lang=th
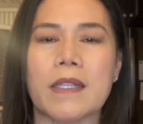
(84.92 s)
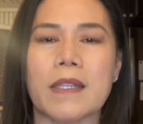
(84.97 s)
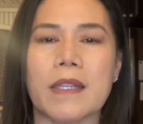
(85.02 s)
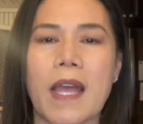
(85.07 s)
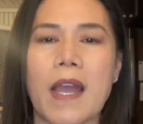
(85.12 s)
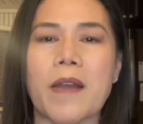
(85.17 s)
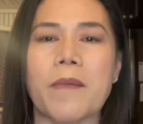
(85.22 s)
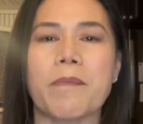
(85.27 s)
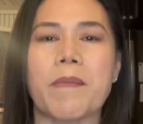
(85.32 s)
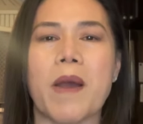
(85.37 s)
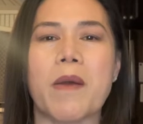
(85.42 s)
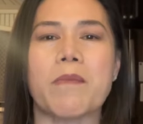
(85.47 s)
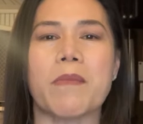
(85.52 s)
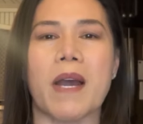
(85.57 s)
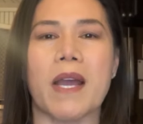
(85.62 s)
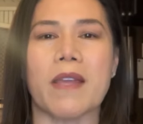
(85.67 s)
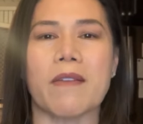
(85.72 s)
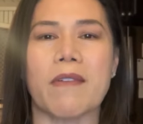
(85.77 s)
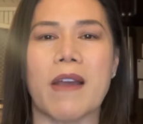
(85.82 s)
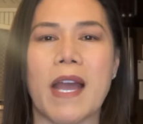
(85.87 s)
ตั้งเป้าห
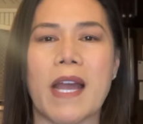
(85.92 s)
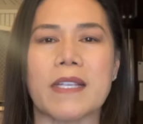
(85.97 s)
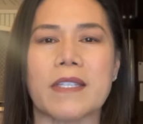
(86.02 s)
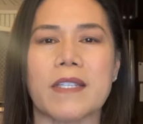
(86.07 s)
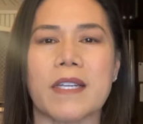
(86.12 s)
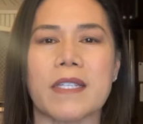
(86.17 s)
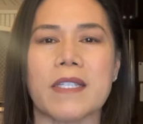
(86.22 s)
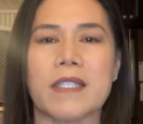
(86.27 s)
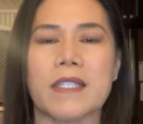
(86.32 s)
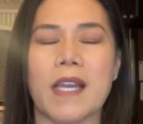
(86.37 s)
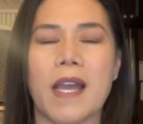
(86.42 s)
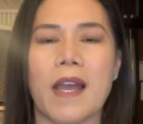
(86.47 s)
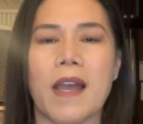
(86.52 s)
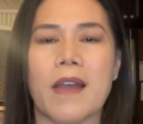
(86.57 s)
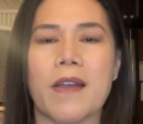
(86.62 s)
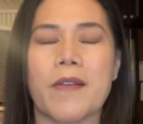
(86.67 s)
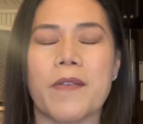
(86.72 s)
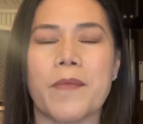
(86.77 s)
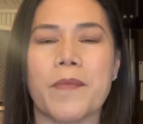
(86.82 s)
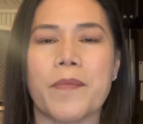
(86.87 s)
มายว่าฉันจะ
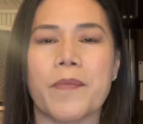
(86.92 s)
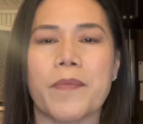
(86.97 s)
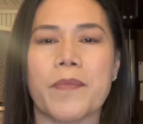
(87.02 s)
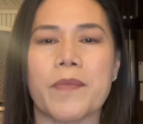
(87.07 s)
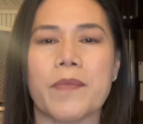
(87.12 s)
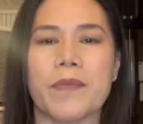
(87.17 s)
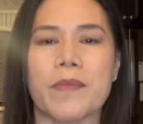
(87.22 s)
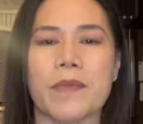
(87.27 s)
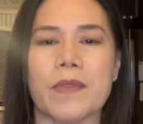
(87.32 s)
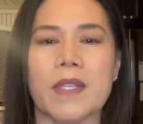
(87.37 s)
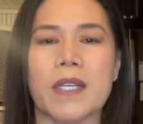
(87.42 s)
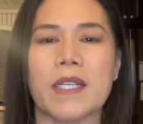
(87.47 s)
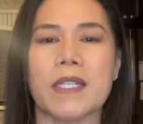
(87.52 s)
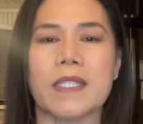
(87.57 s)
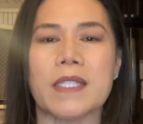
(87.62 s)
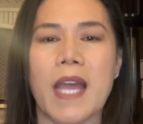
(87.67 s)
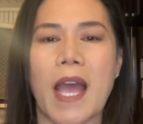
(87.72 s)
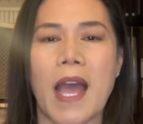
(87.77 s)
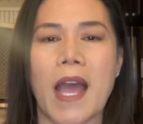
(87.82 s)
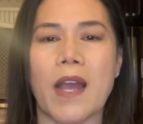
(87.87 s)
เดิน
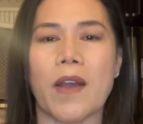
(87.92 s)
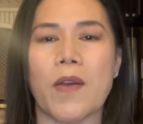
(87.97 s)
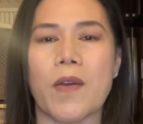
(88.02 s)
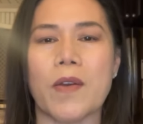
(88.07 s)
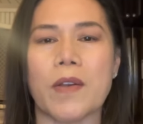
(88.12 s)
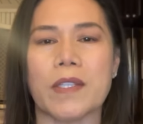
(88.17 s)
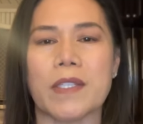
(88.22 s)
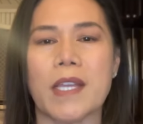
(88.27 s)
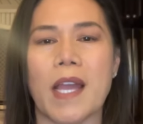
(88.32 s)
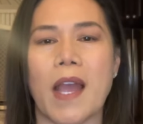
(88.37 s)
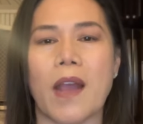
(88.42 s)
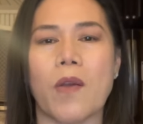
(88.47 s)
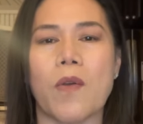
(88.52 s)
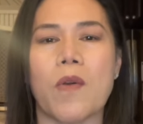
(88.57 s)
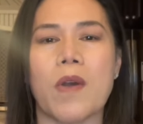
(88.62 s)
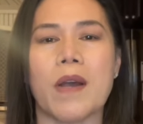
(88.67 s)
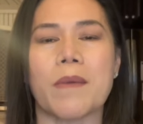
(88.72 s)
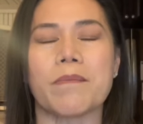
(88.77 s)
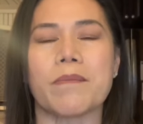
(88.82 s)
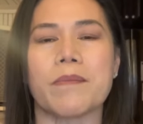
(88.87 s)
ทางออกจากค
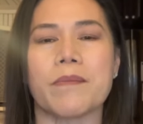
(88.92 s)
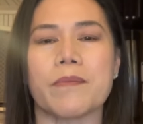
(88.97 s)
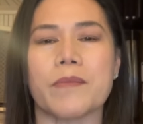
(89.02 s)
วาม